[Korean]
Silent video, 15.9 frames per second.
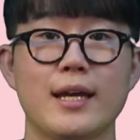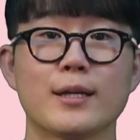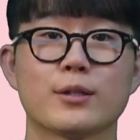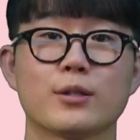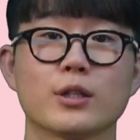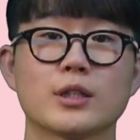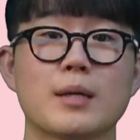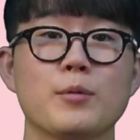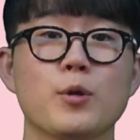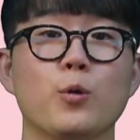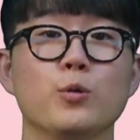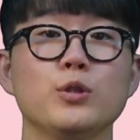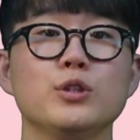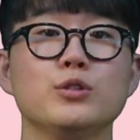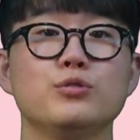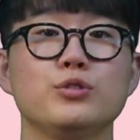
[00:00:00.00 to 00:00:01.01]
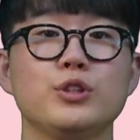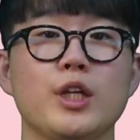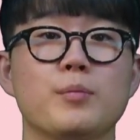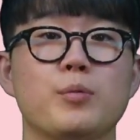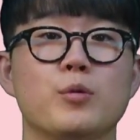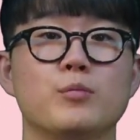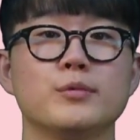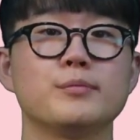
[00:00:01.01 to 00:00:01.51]
그렇다면 오늘 우리의
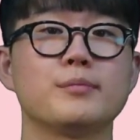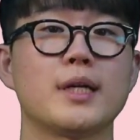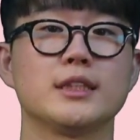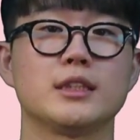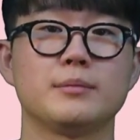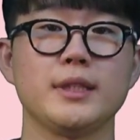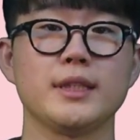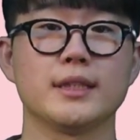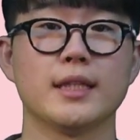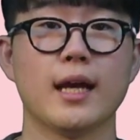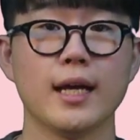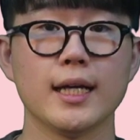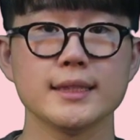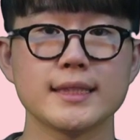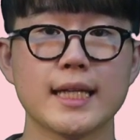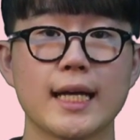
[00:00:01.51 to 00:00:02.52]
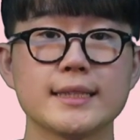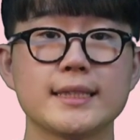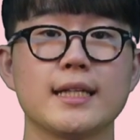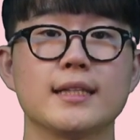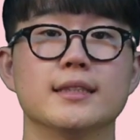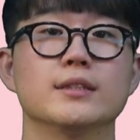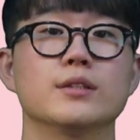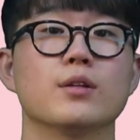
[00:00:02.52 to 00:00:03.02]
본문 말씀인
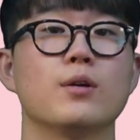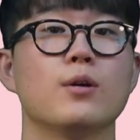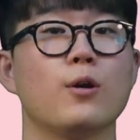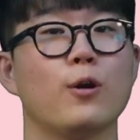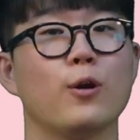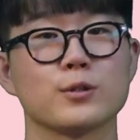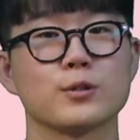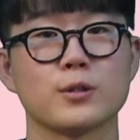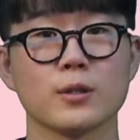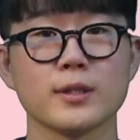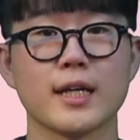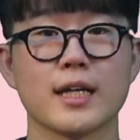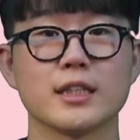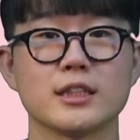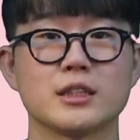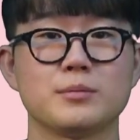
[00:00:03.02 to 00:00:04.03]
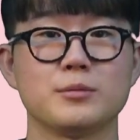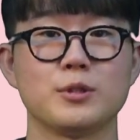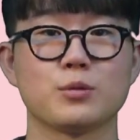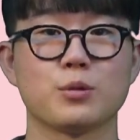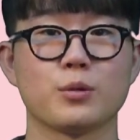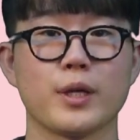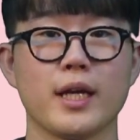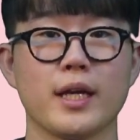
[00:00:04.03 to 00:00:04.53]
사장은 어떤 가르침을
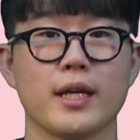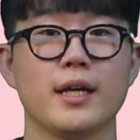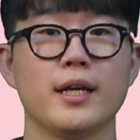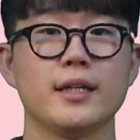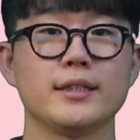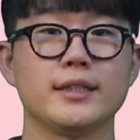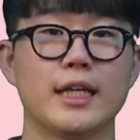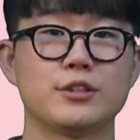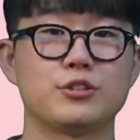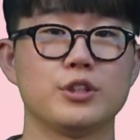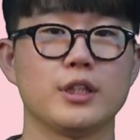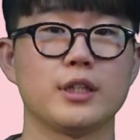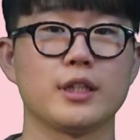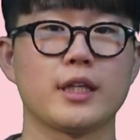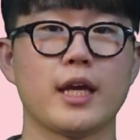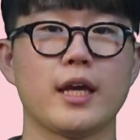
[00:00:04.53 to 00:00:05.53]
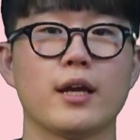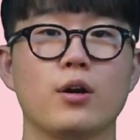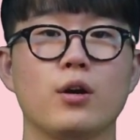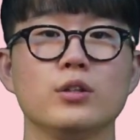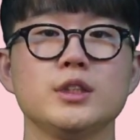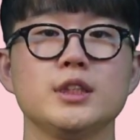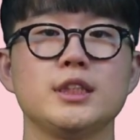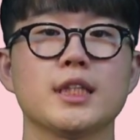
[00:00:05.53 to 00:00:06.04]
통해 예수님께
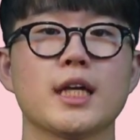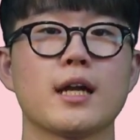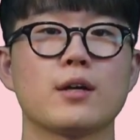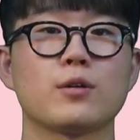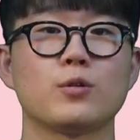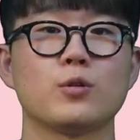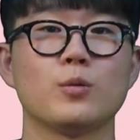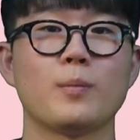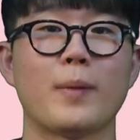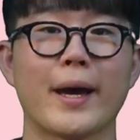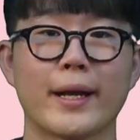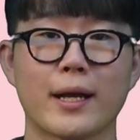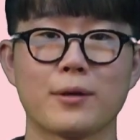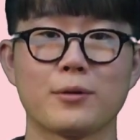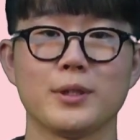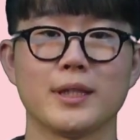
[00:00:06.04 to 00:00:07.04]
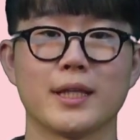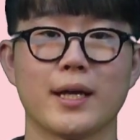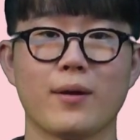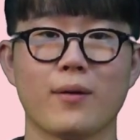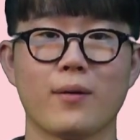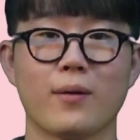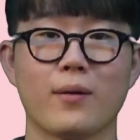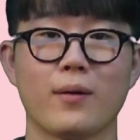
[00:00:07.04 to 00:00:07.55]
헌신하라고 말하고
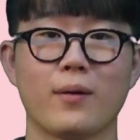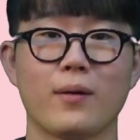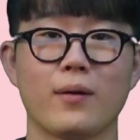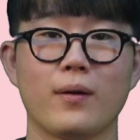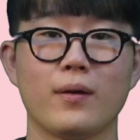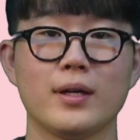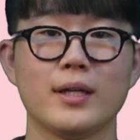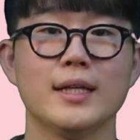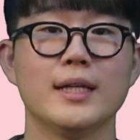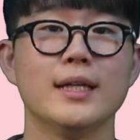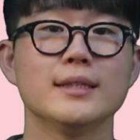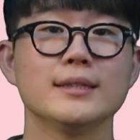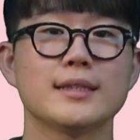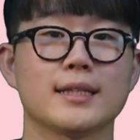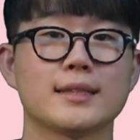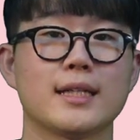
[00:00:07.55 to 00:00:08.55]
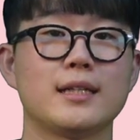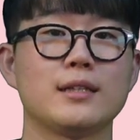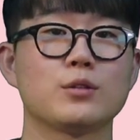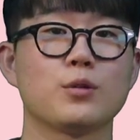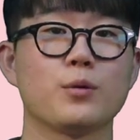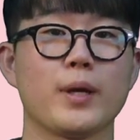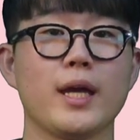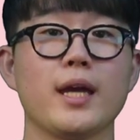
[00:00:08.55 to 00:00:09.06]
있나요? 사장을
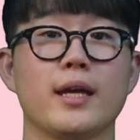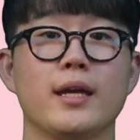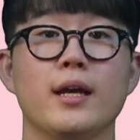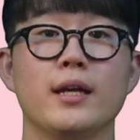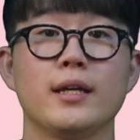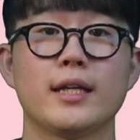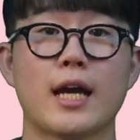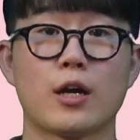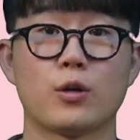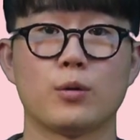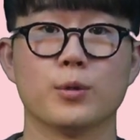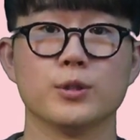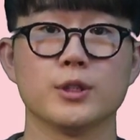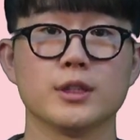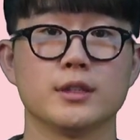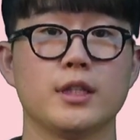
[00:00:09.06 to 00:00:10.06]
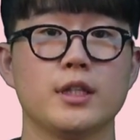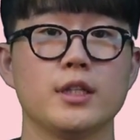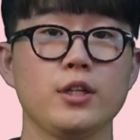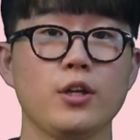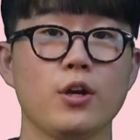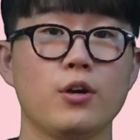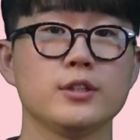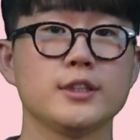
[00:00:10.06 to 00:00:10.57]
통해 야고보는
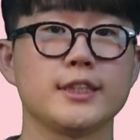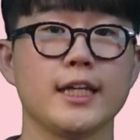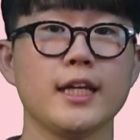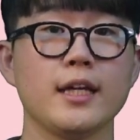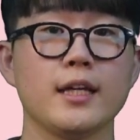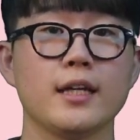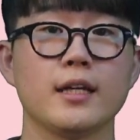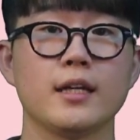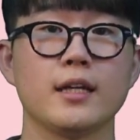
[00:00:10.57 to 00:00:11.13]
형제